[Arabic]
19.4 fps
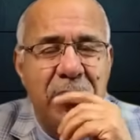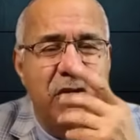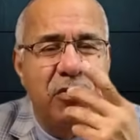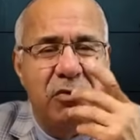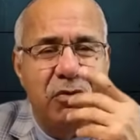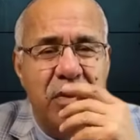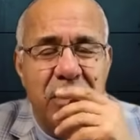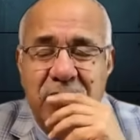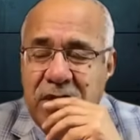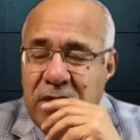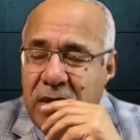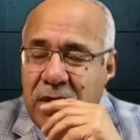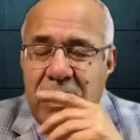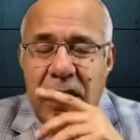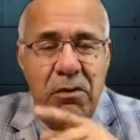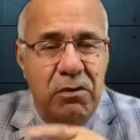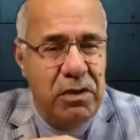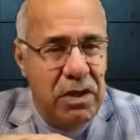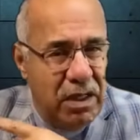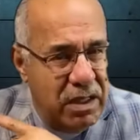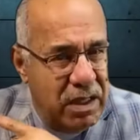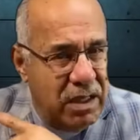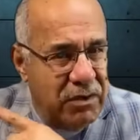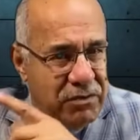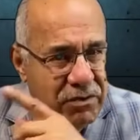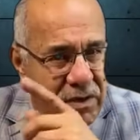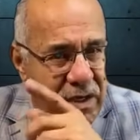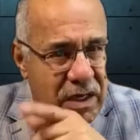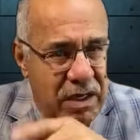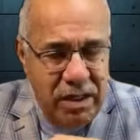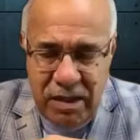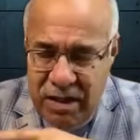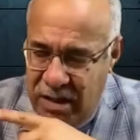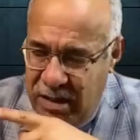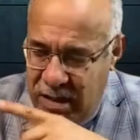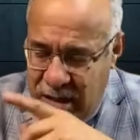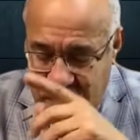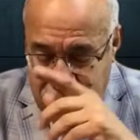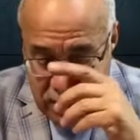منين شفتو هاد السيدة قلنا ودي ديالها في الشارع
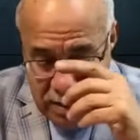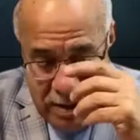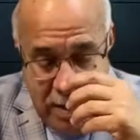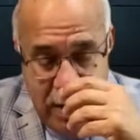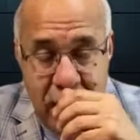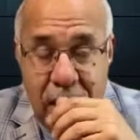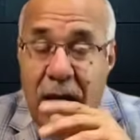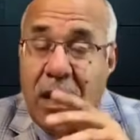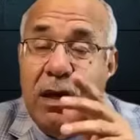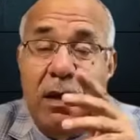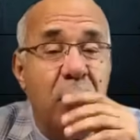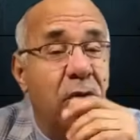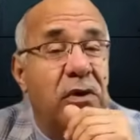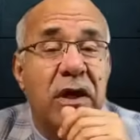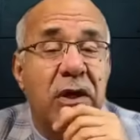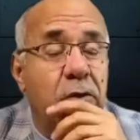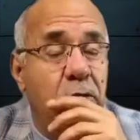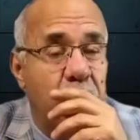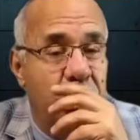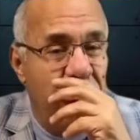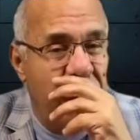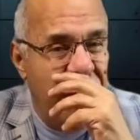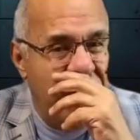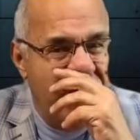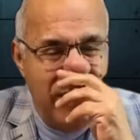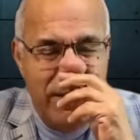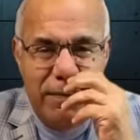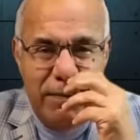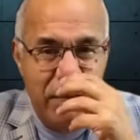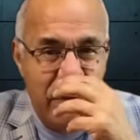كذا الكون ديالها توفات